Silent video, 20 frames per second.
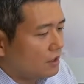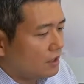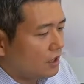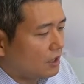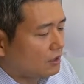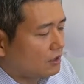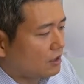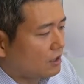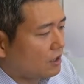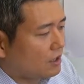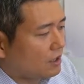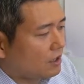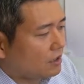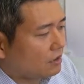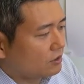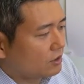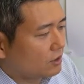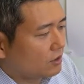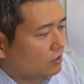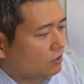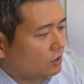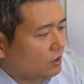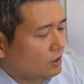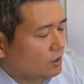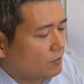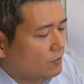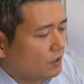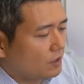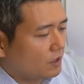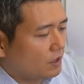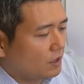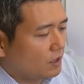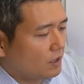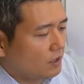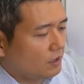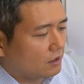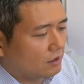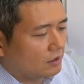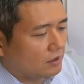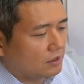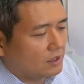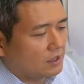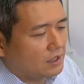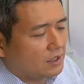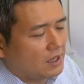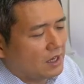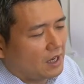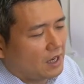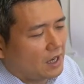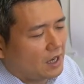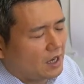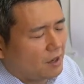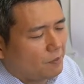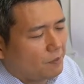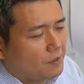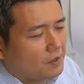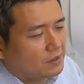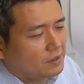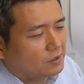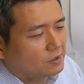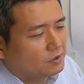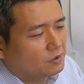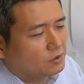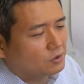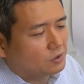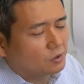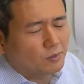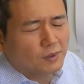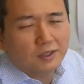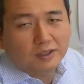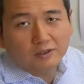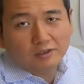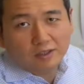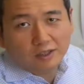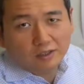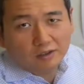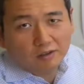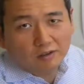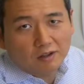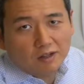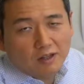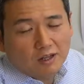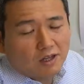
働かなくてよくて暇だねいやーパンダ君ちょっと待ってくれって